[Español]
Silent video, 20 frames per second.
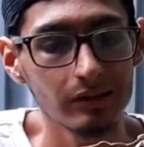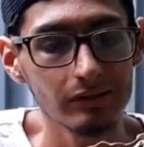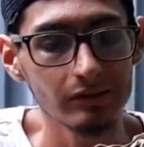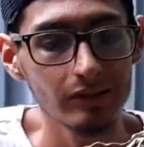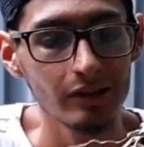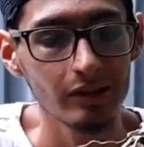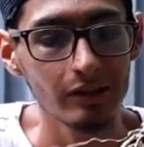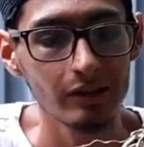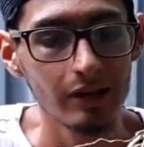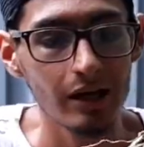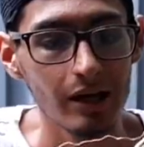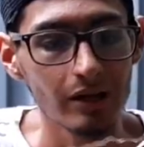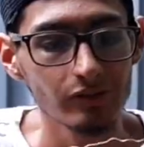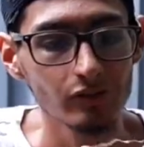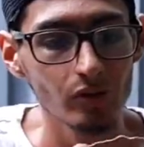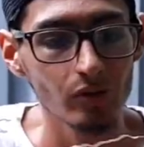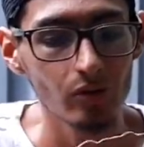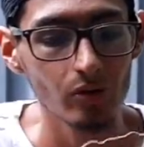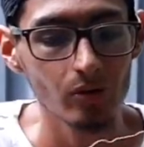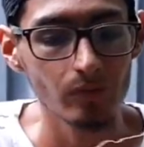ese es el
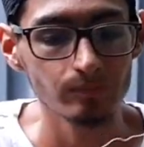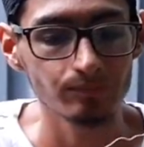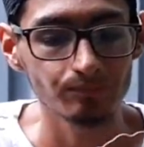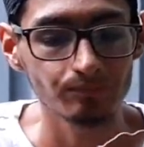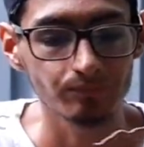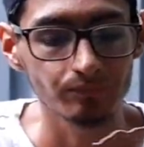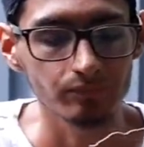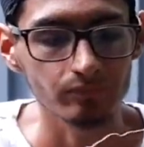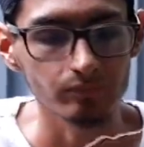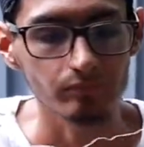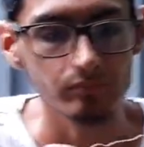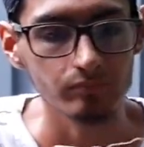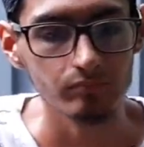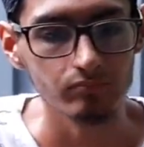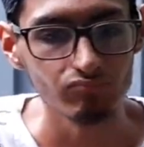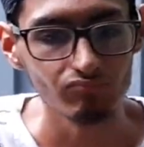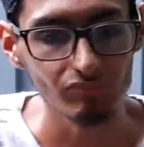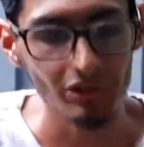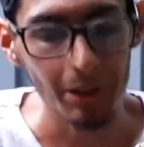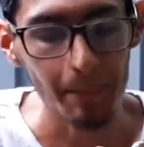caso
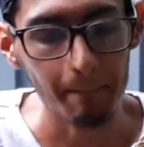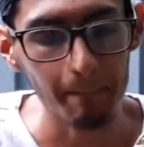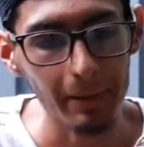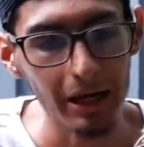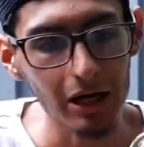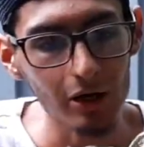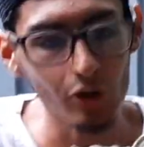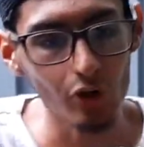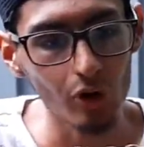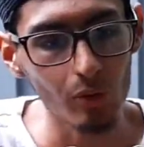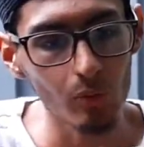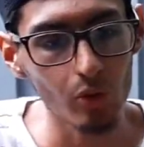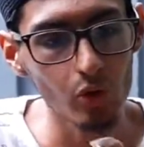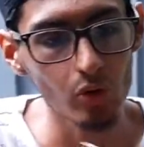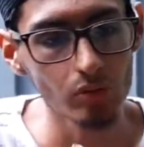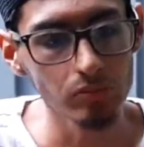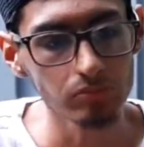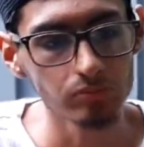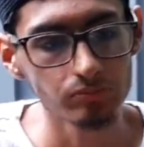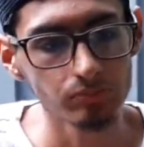más
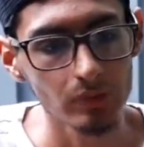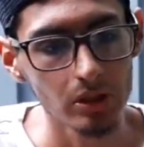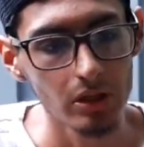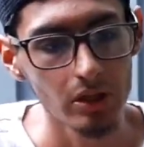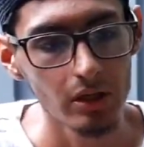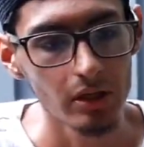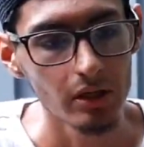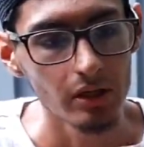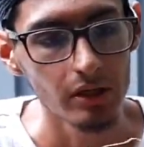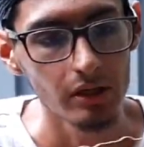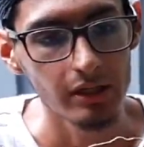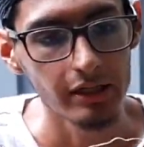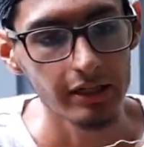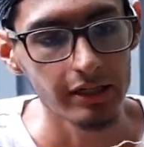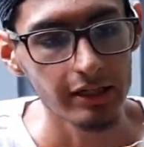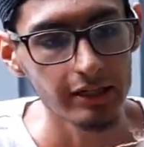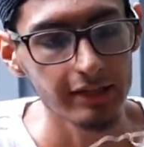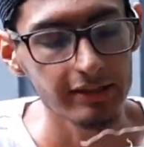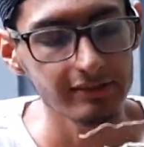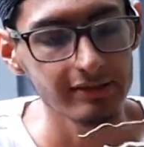común en
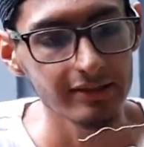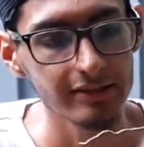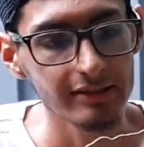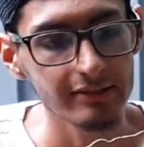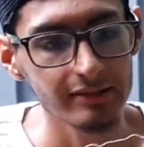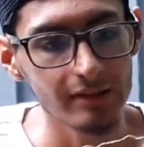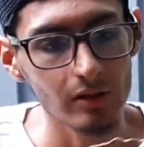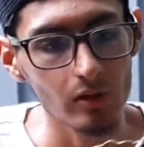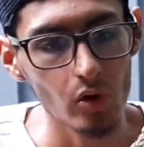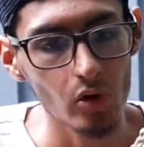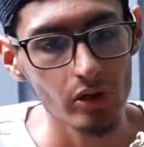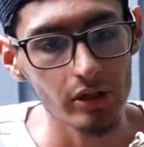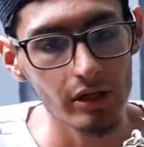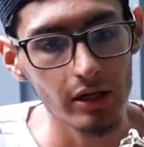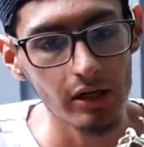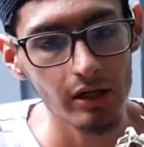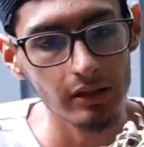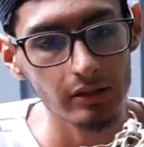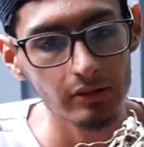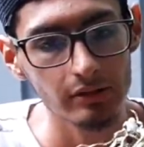el que se
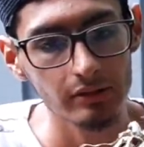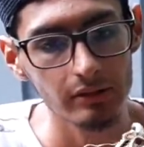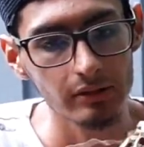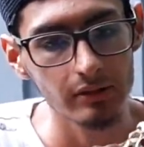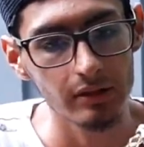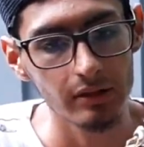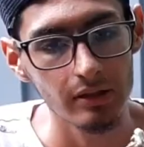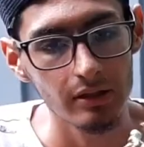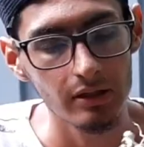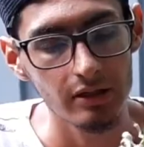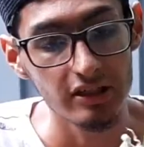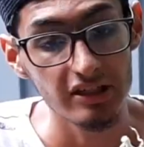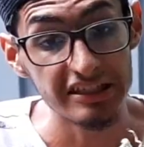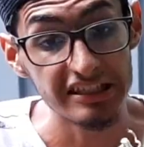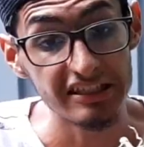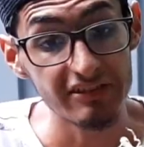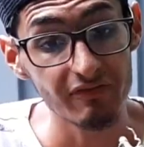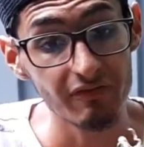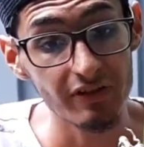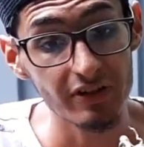desarrollan
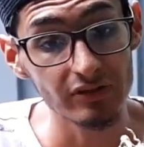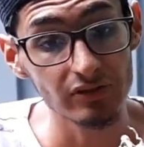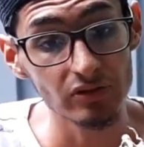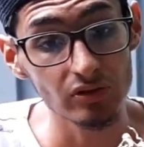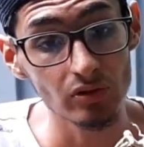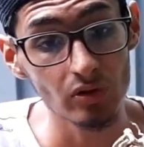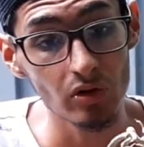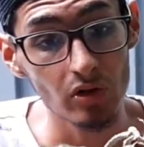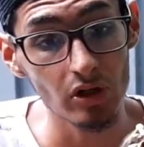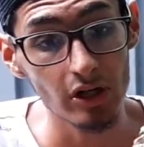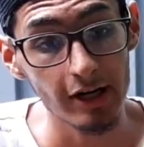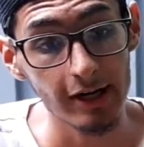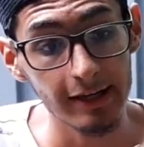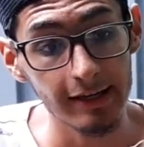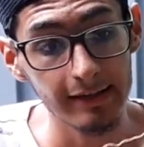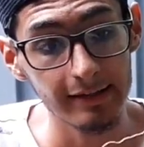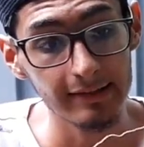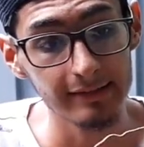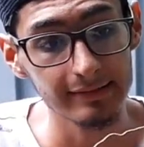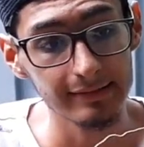
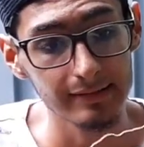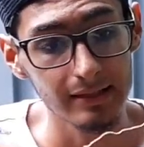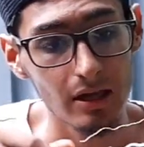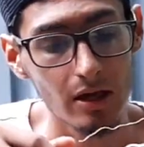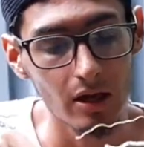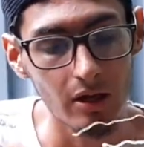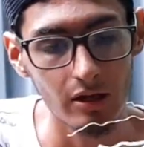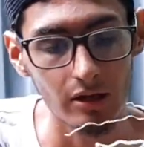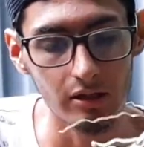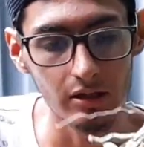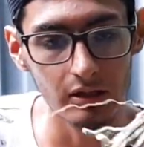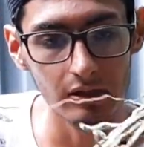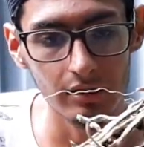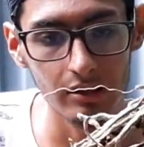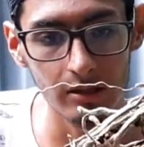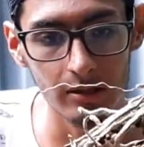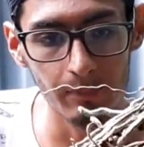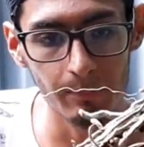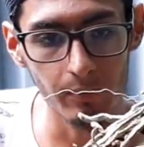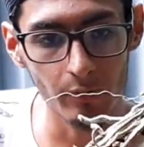infecciones,
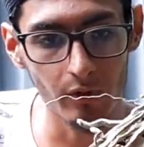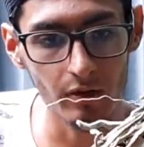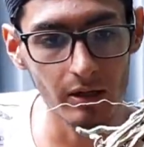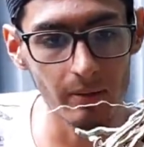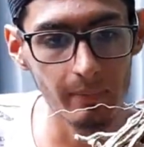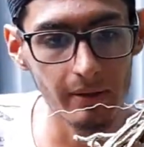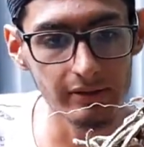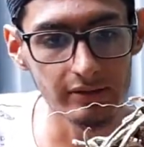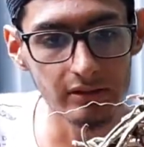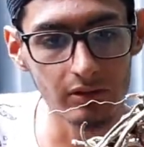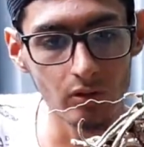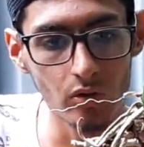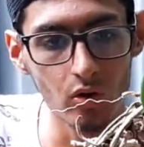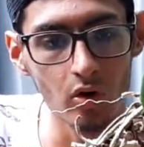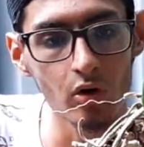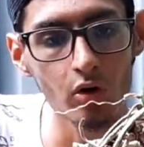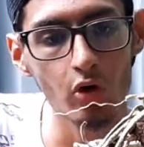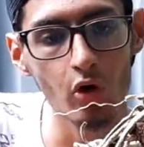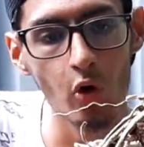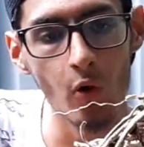eh, problemas de
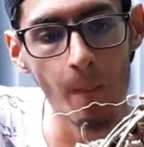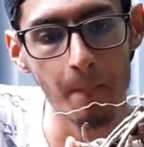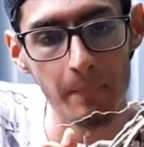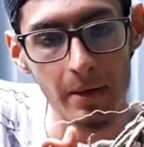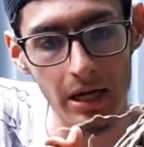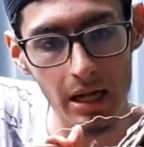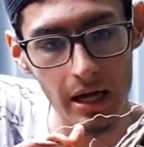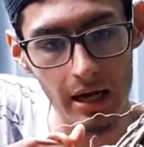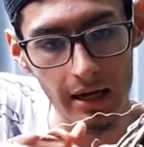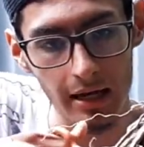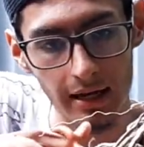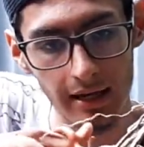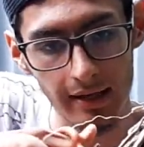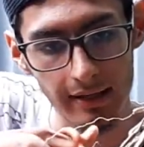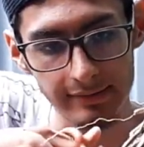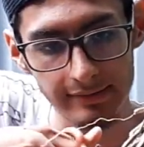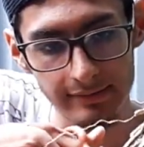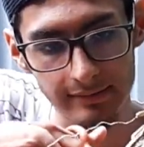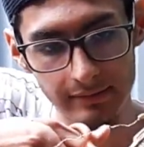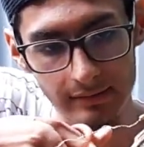hongo,
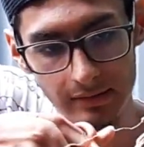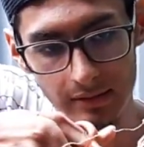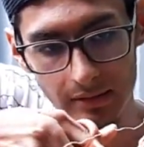plagas